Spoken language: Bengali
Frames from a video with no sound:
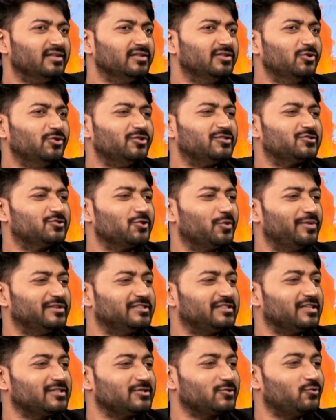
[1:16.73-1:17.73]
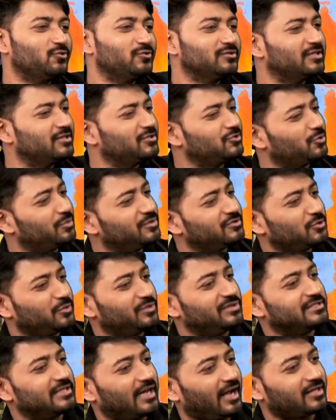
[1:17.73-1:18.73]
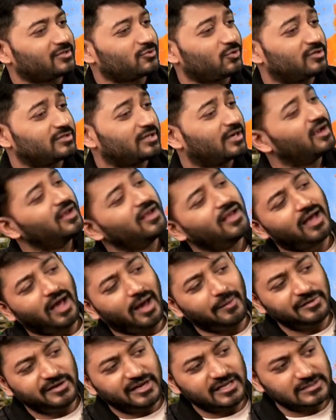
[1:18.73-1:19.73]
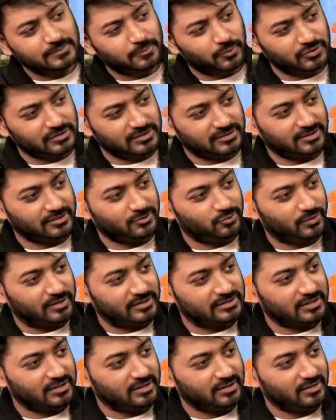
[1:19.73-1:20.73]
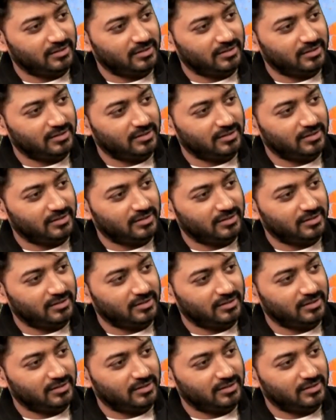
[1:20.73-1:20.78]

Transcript: তোর ছবি শেষ করছি ছবি ছবির জায়গায় চলে যাক আমি নেক্সট পজিটিভ ঢুকে যাই